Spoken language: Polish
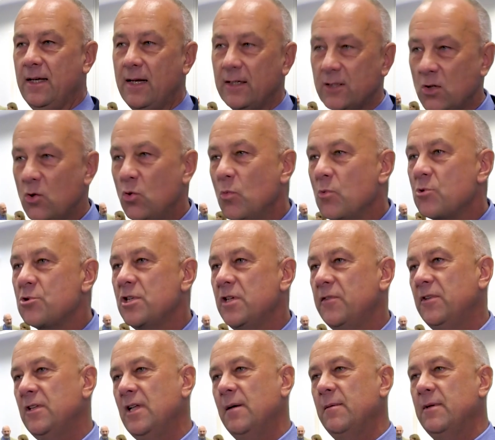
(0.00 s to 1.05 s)
e, a to
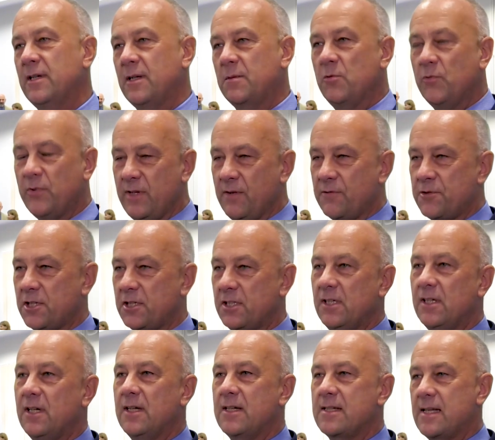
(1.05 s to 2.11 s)
umożliwi nam, jak mówiłem
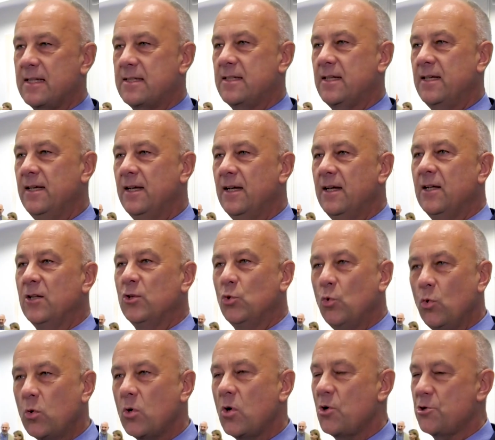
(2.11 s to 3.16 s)
wcześniej, realizację
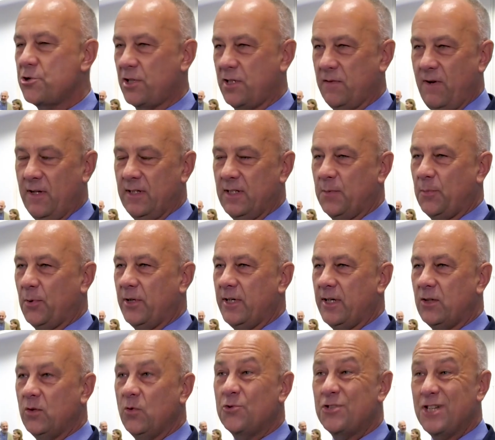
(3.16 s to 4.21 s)
długo oczekiwanych
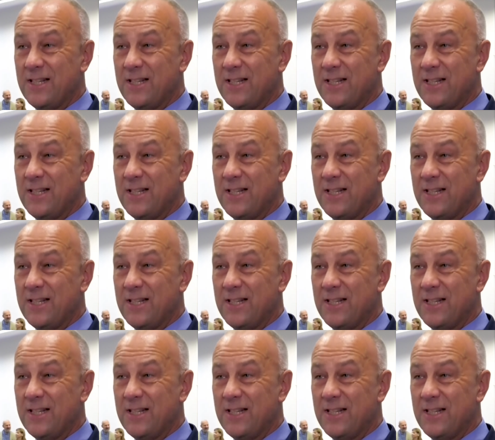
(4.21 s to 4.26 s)
projektów.